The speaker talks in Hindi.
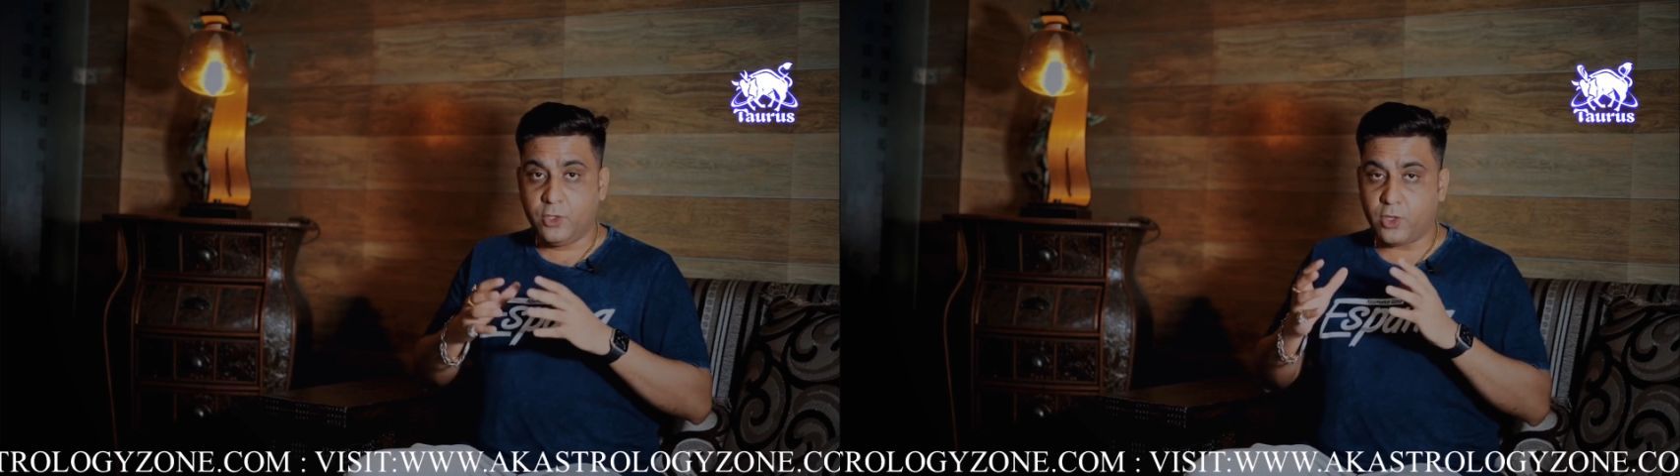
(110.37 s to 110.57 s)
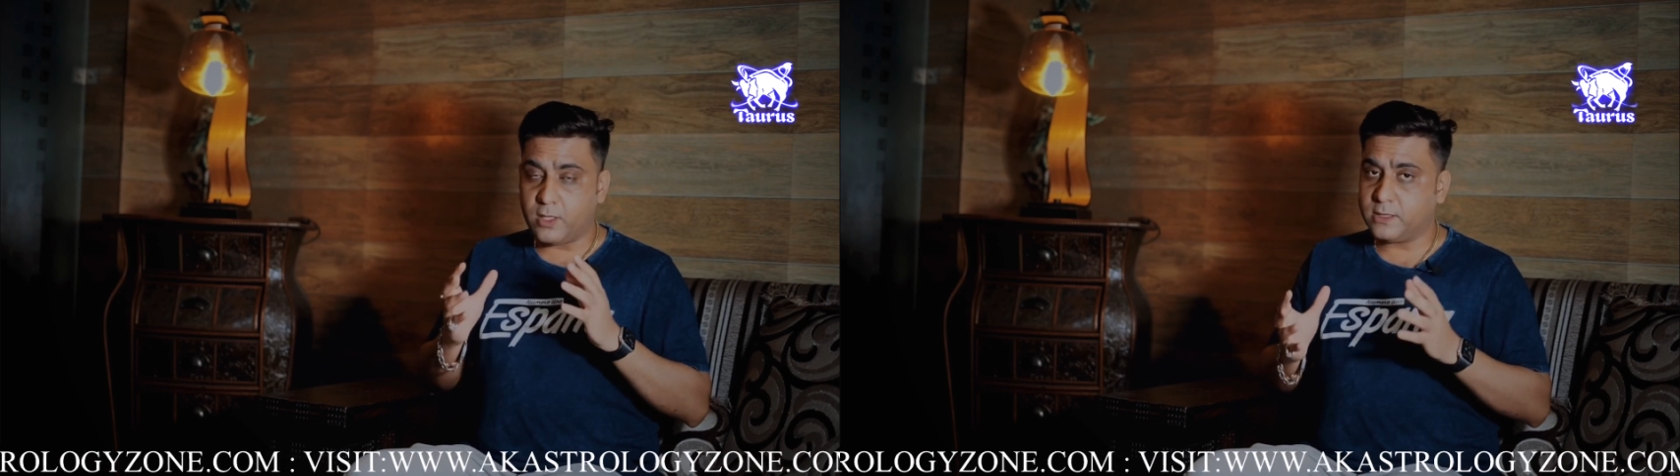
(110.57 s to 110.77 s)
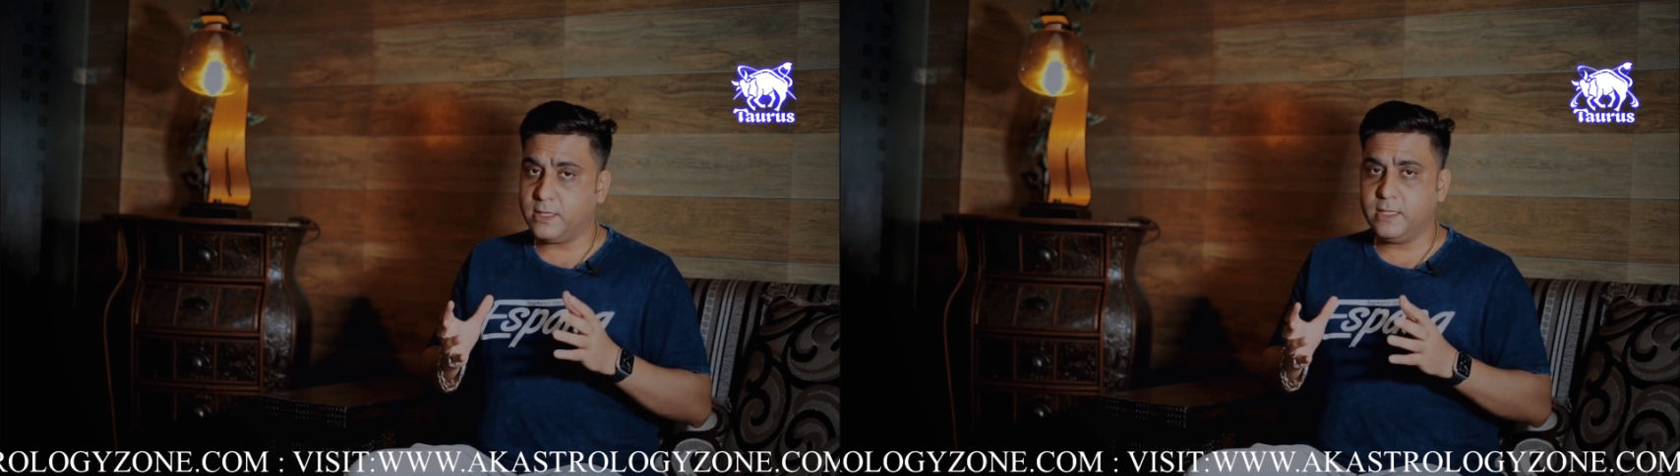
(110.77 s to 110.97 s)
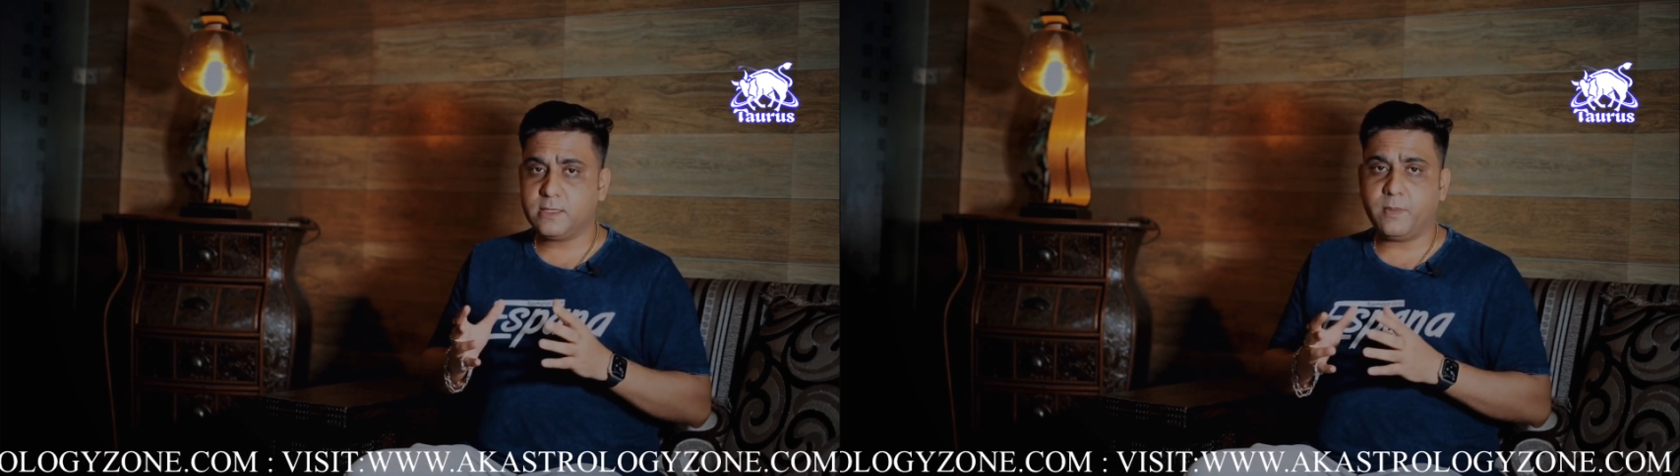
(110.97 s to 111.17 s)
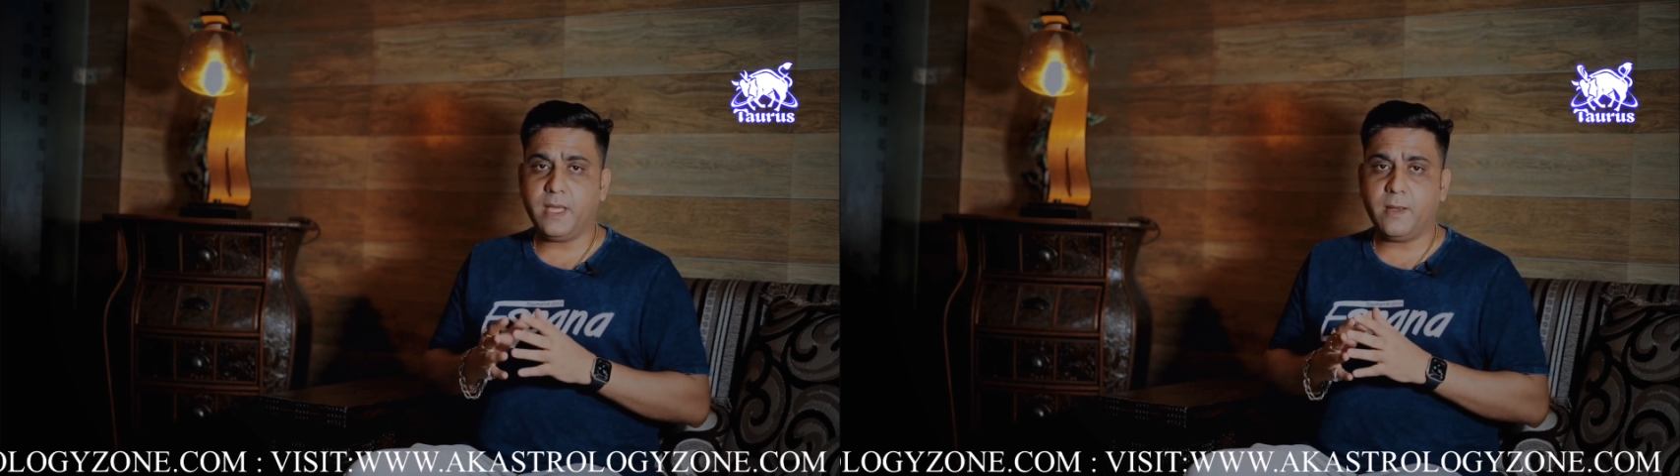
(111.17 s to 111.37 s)
टॉरस तो इस
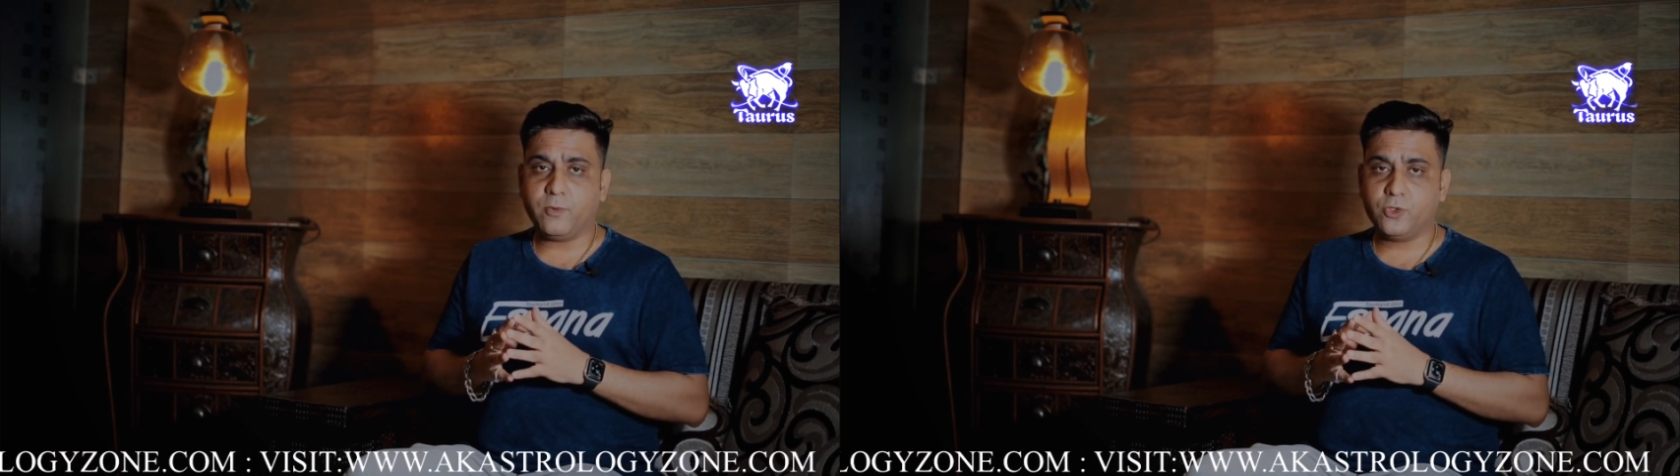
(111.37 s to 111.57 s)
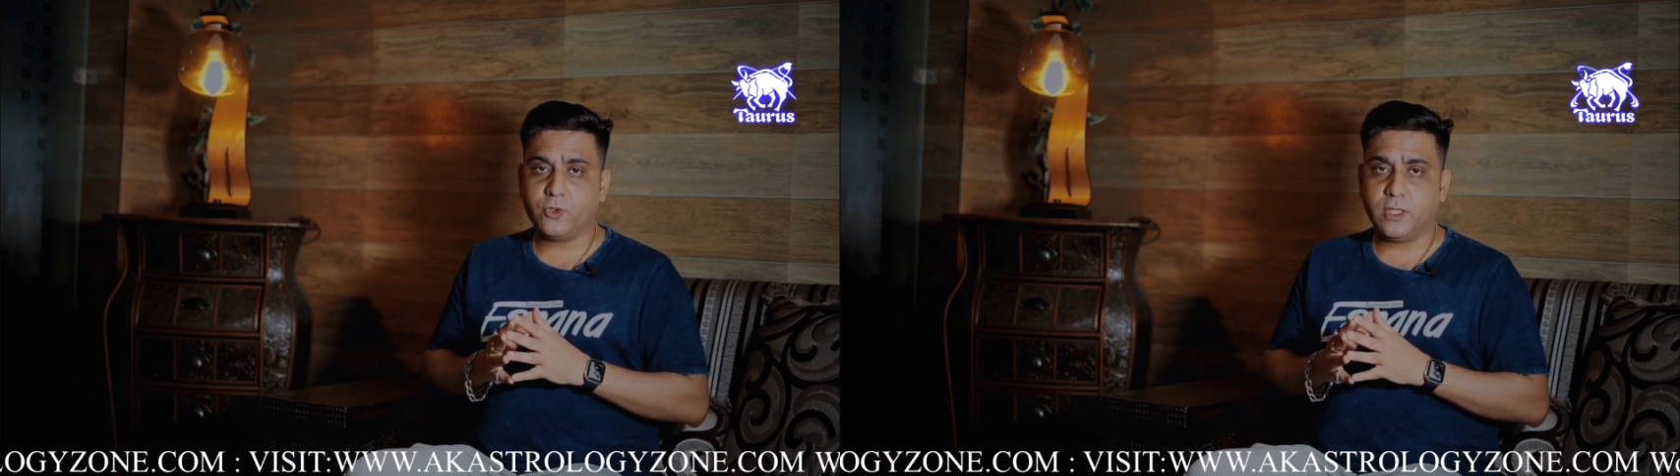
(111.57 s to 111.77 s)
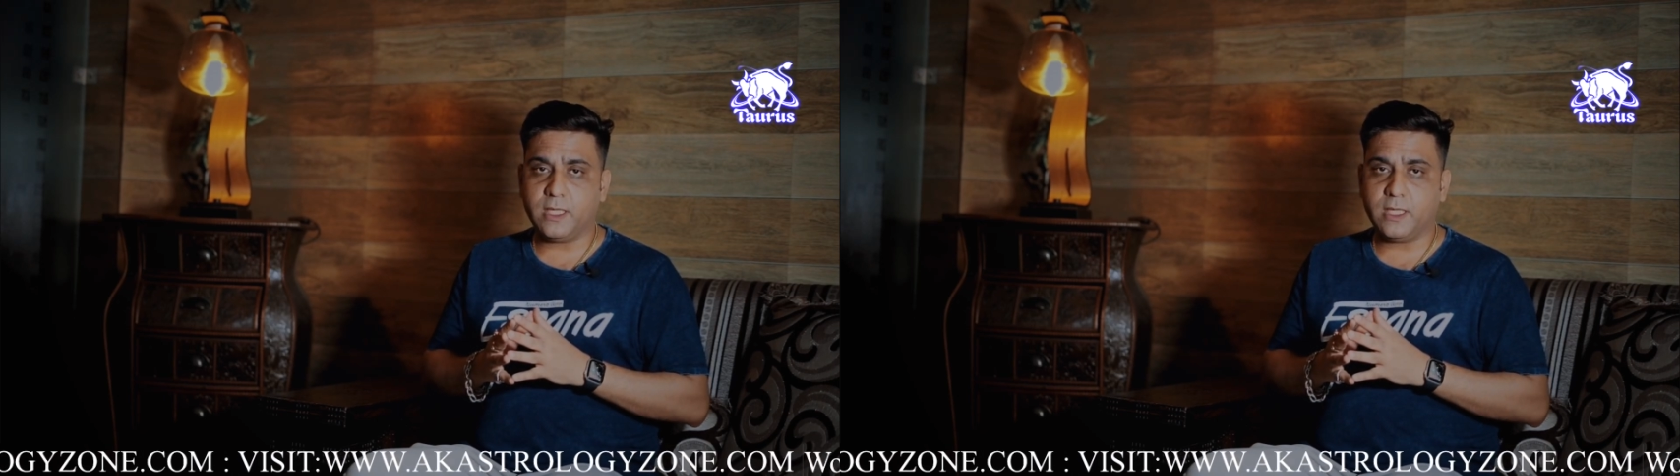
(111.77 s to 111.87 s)
समय आपको ज़रूरत